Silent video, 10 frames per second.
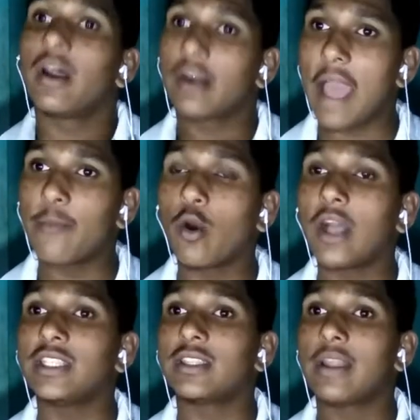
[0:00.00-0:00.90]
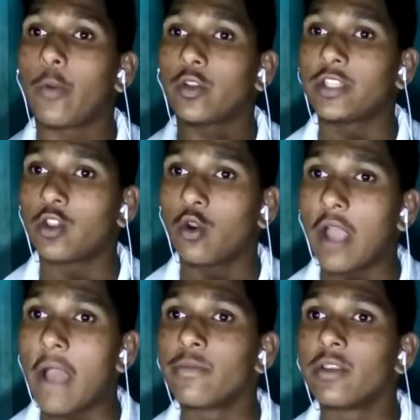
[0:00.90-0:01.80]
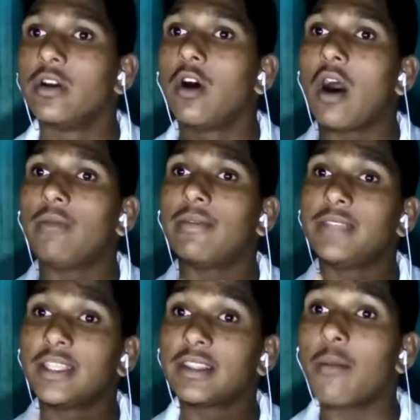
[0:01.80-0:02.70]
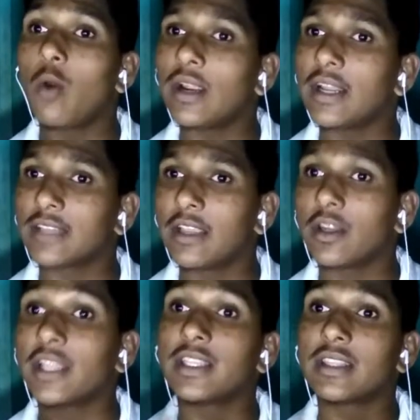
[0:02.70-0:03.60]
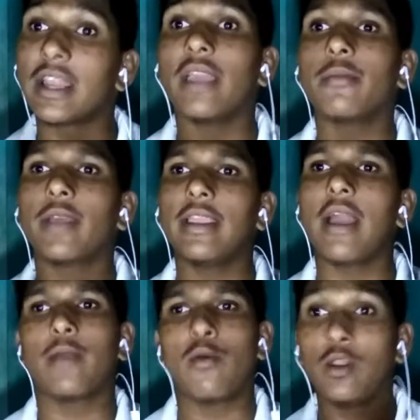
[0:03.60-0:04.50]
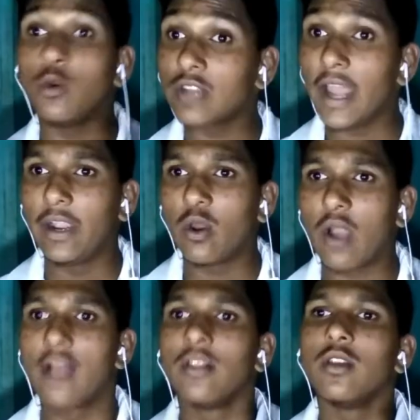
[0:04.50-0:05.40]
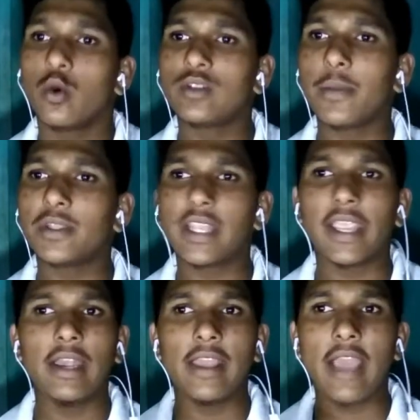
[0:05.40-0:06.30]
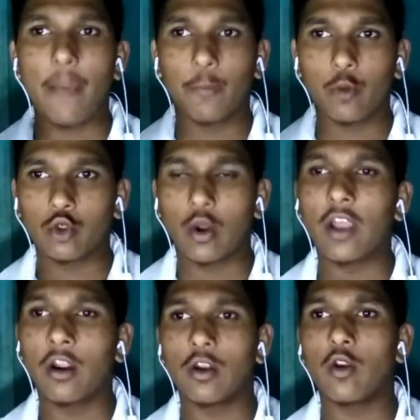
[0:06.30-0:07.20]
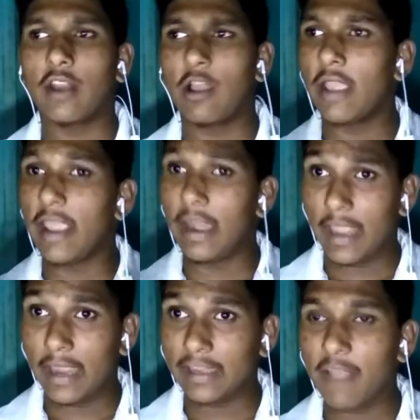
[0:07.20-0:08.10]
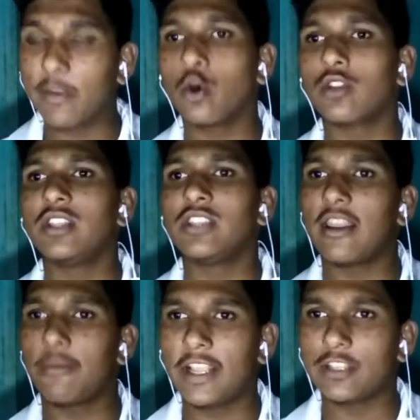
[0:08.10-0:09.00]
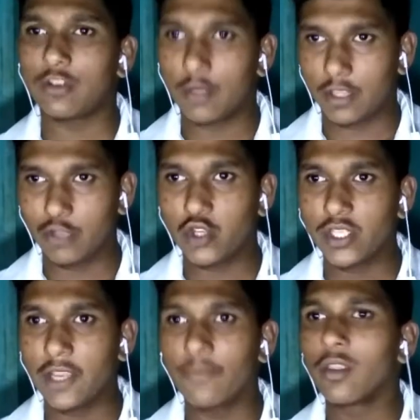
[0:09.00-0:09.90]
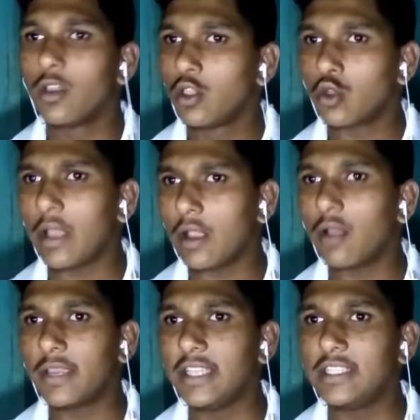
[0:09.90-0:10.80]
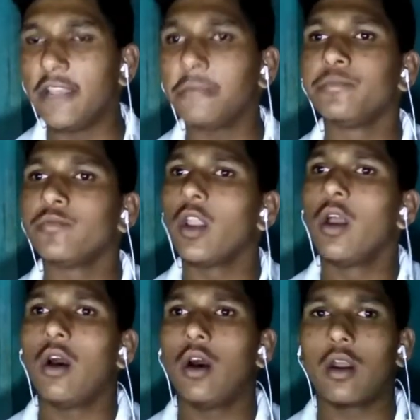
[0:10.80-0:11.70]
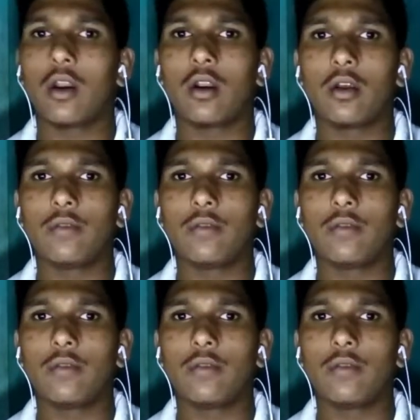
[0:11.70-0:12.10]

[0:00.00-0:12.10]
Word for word: रैम होगा जितना प्रोसेसर होगा आप जितना मल्टीटास्किंग करेंगे जितना गेम खेलेंगे आपका मोबाइल उतना हीट होगा उससे बचने के लिए आपको थोड़ा कंट्रोल रखना होगा एक टाइम में दो तीन चार एप्लीकेशन मत यूज कीजिए थोड़ा कम कीजिए और